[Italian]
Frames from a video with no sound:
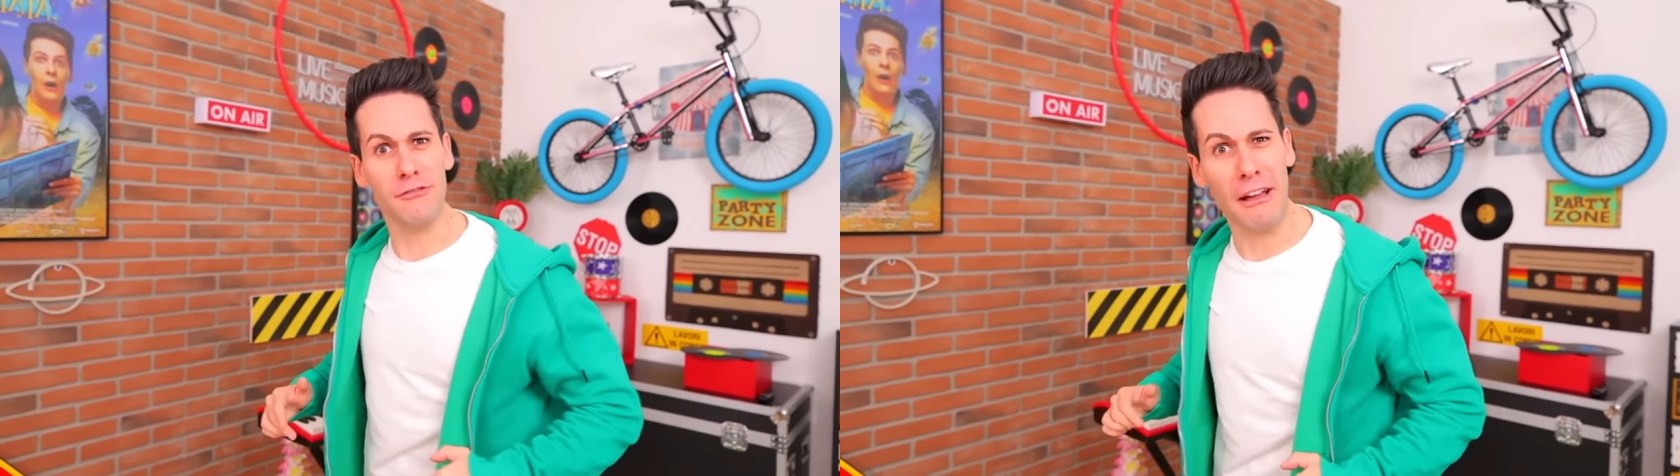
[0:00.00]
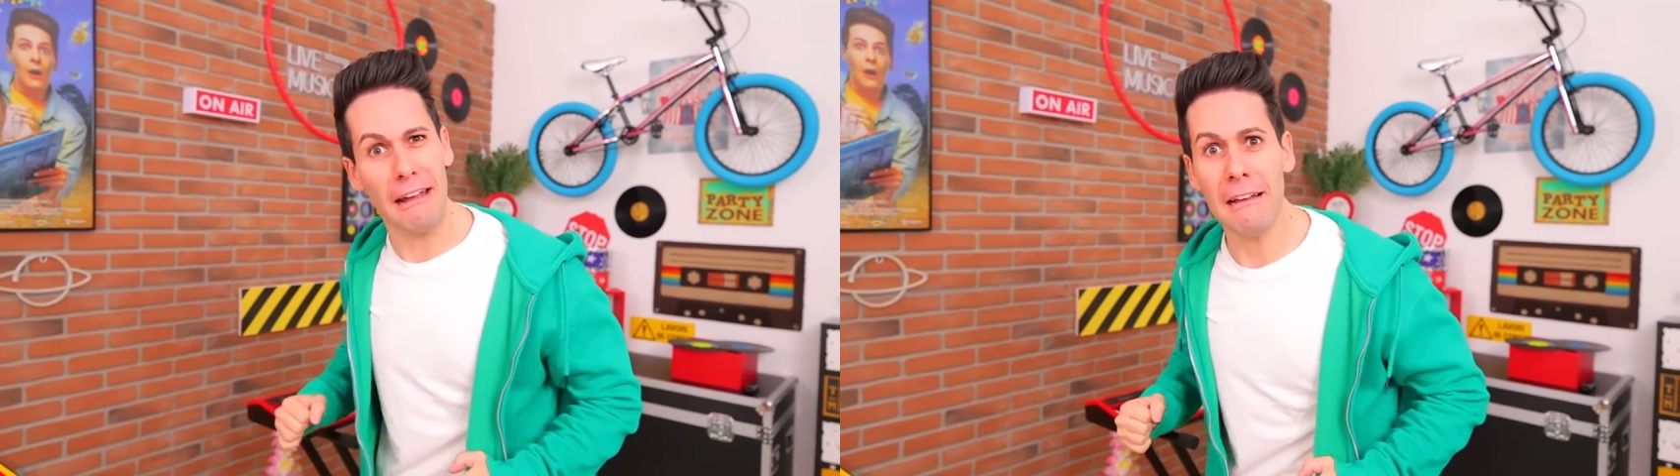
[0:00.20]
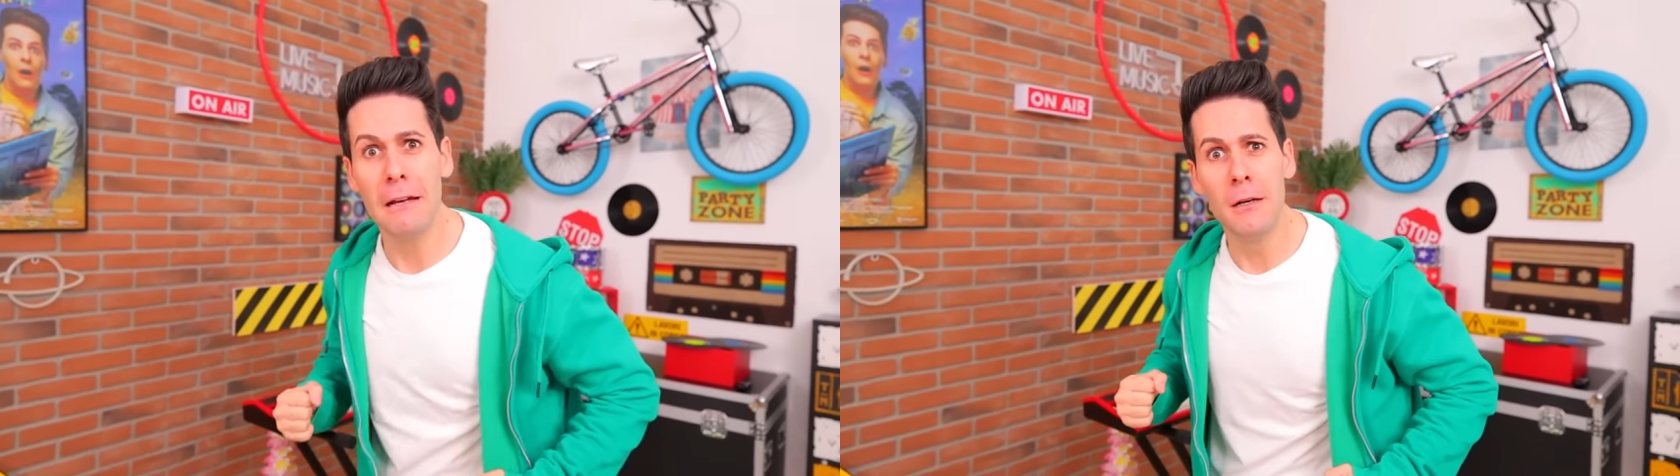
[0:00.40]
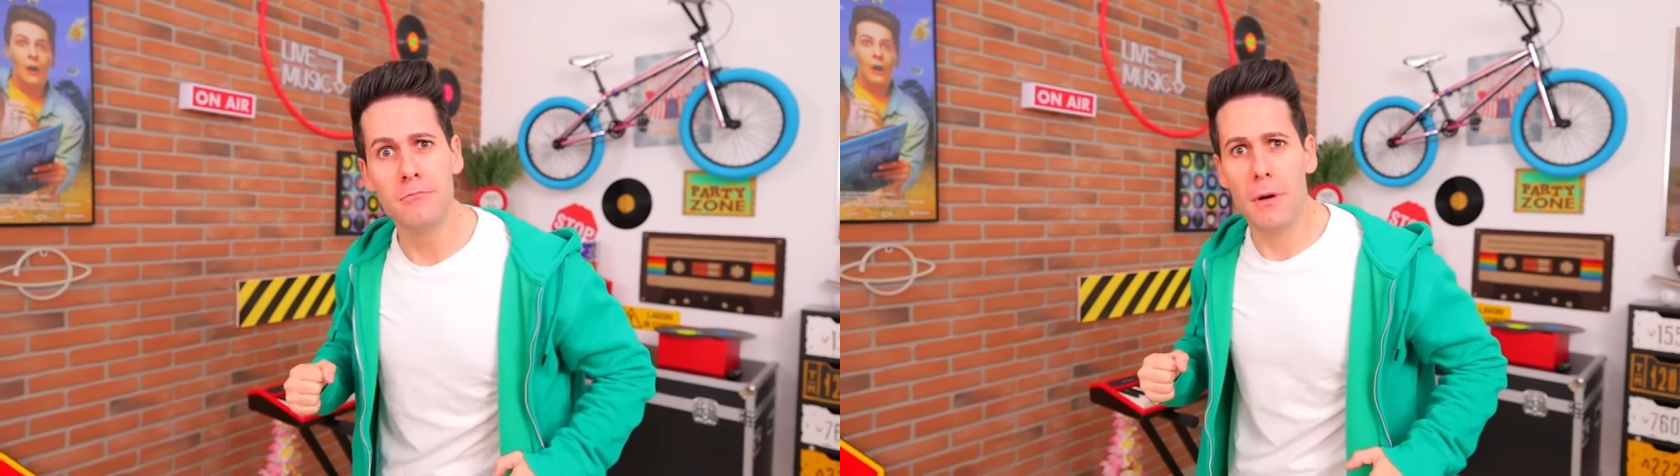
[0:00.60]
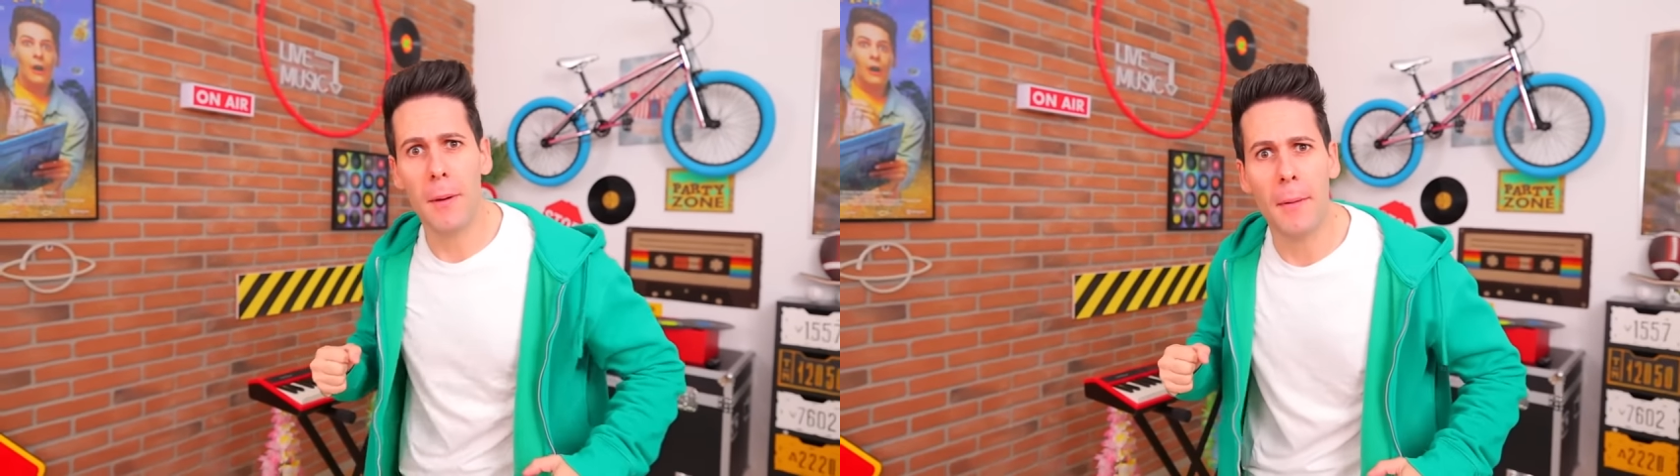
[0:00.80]
Sophie?
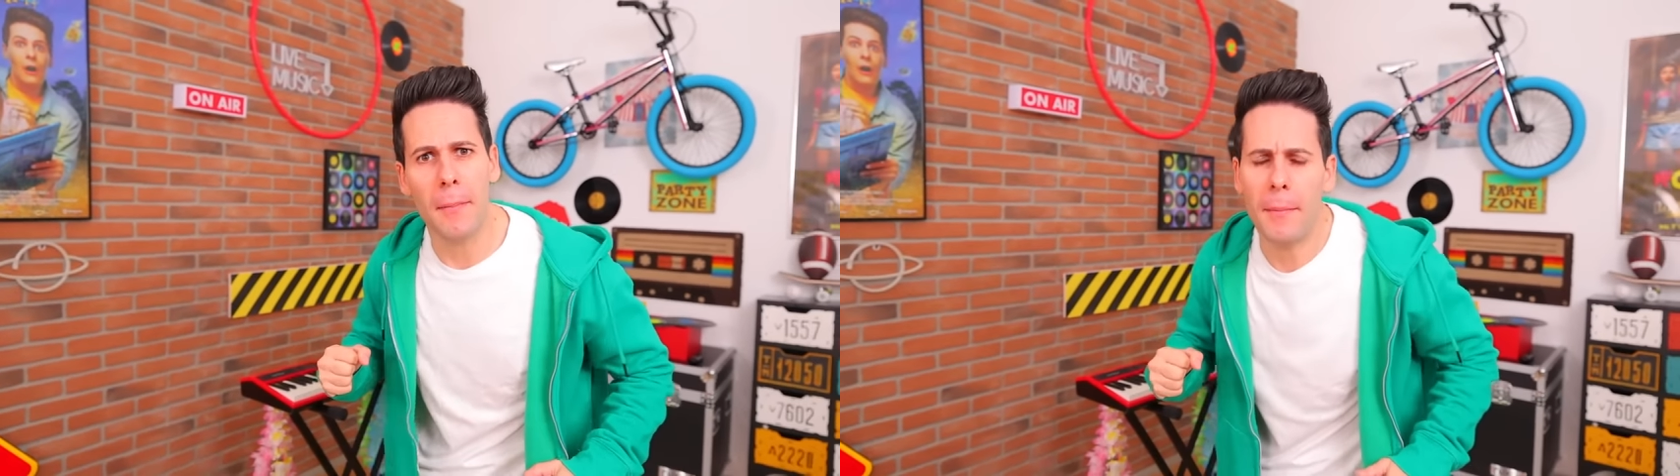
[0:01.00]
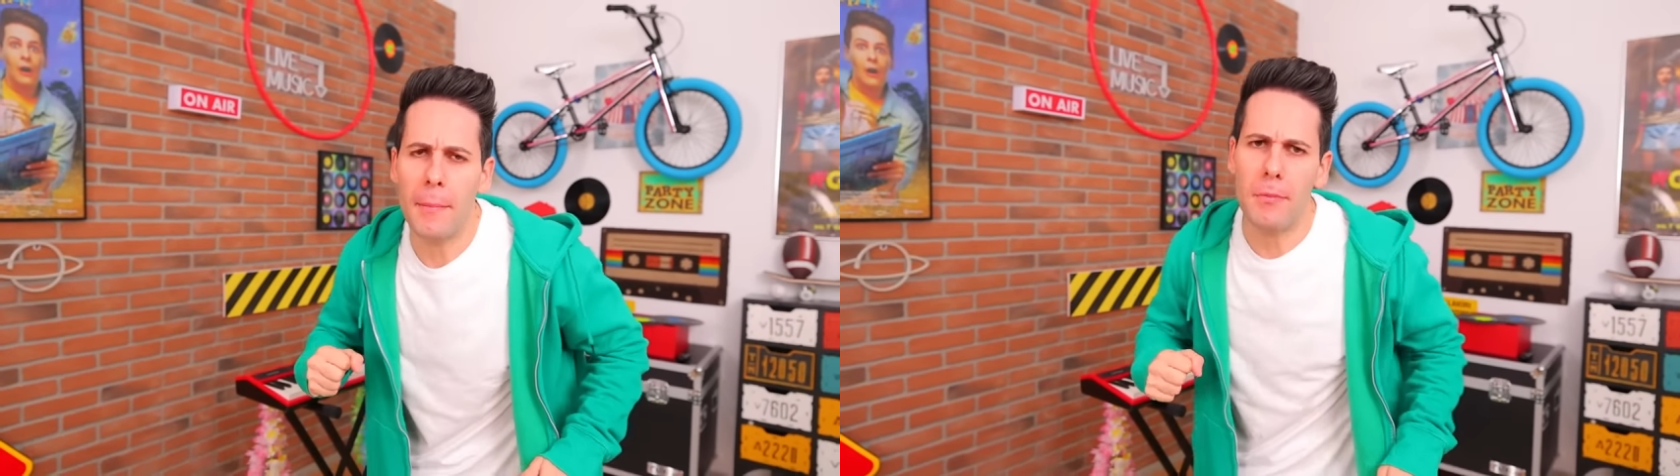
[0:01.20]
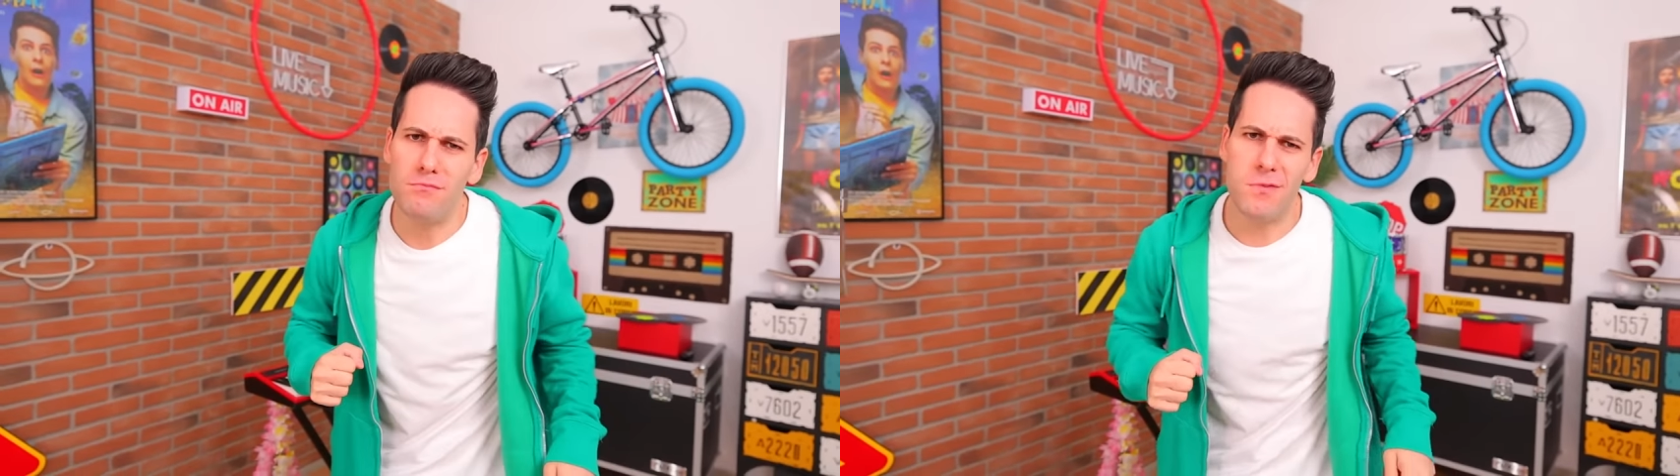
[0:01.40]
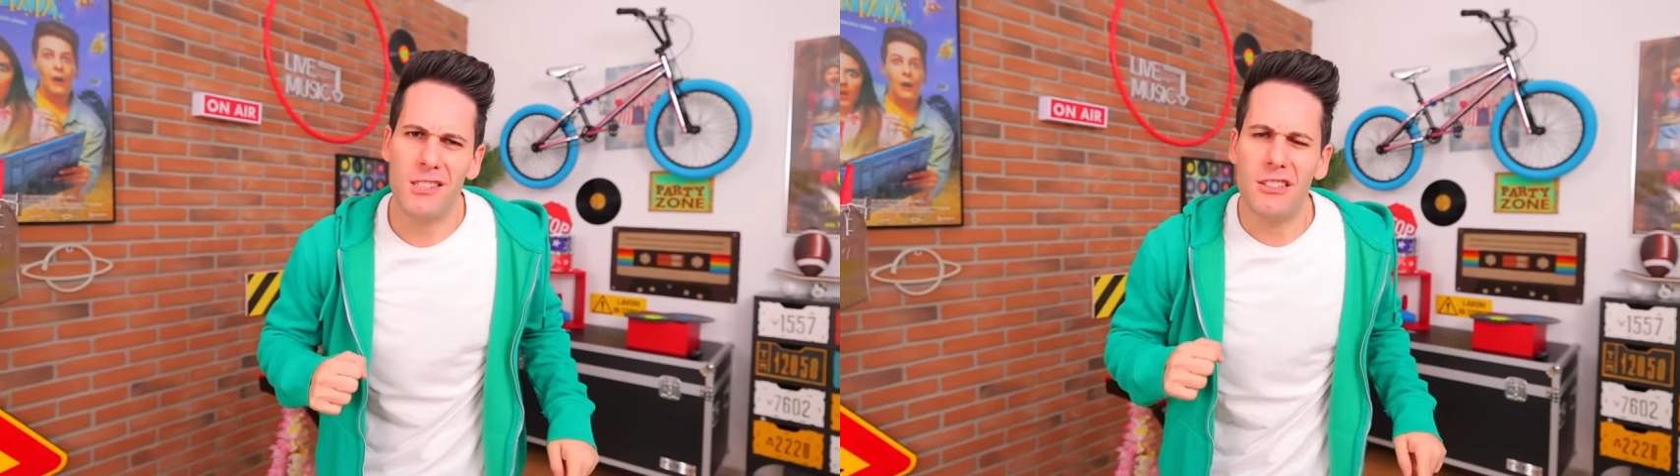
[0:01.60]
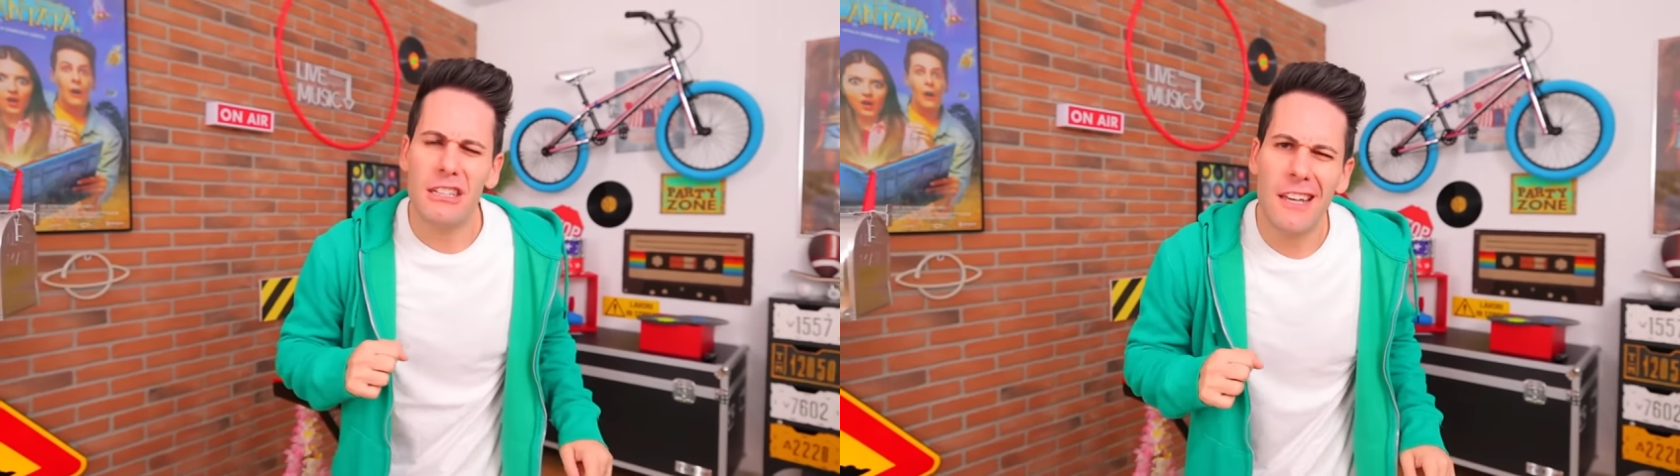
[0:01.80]

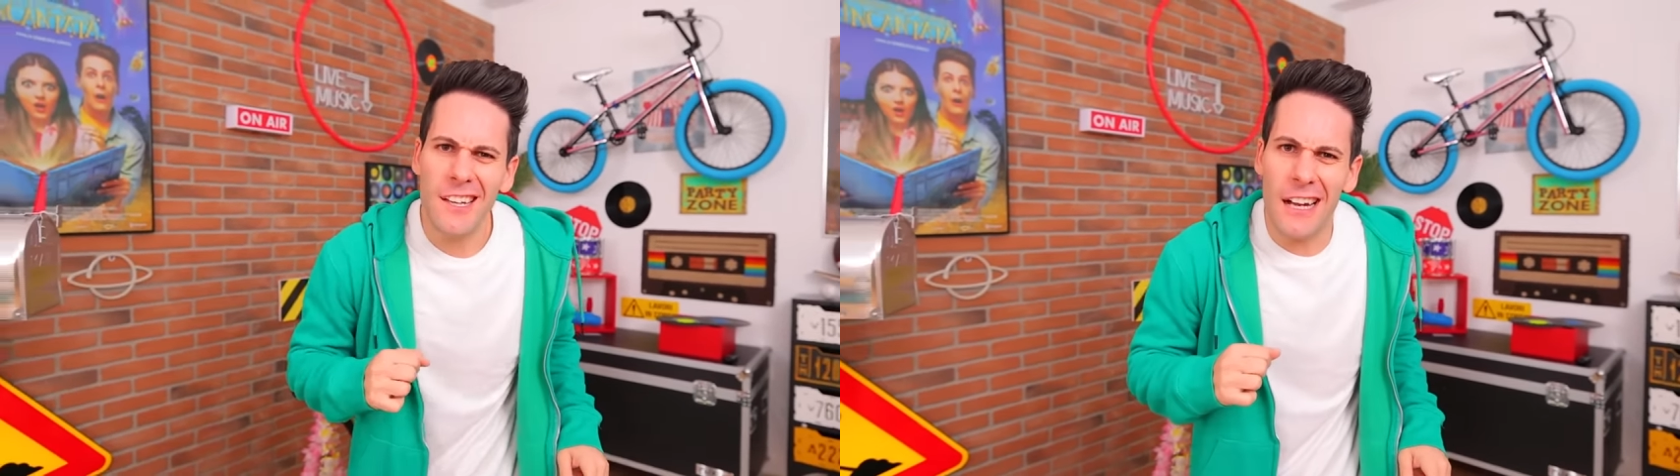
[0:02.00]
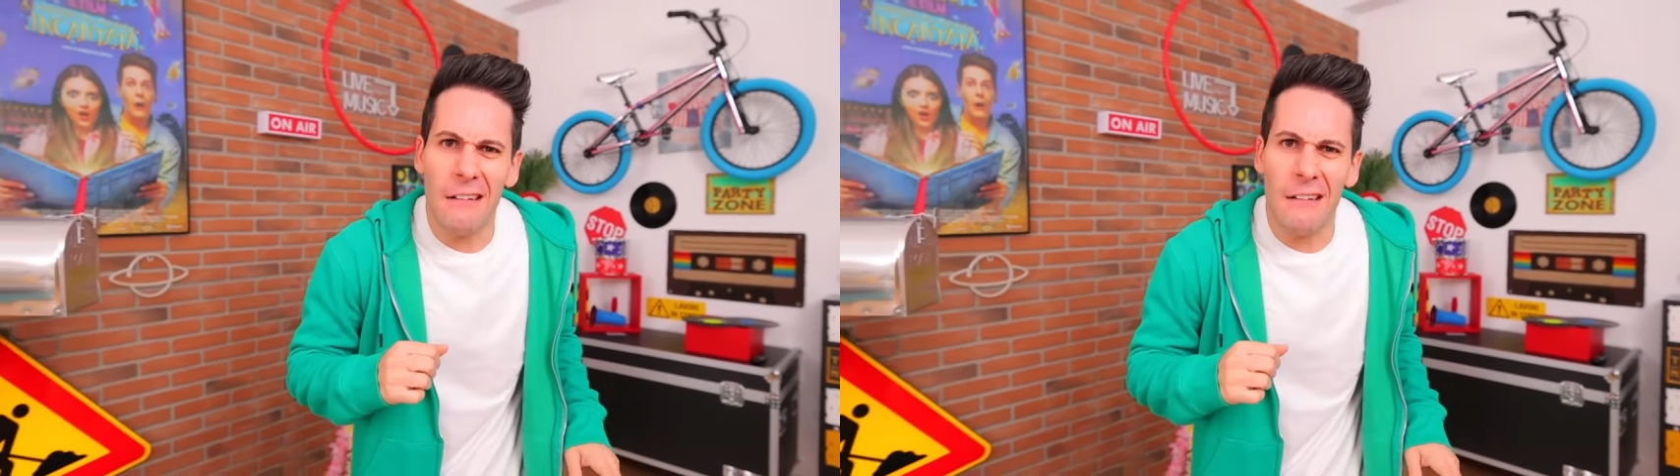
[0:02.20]
che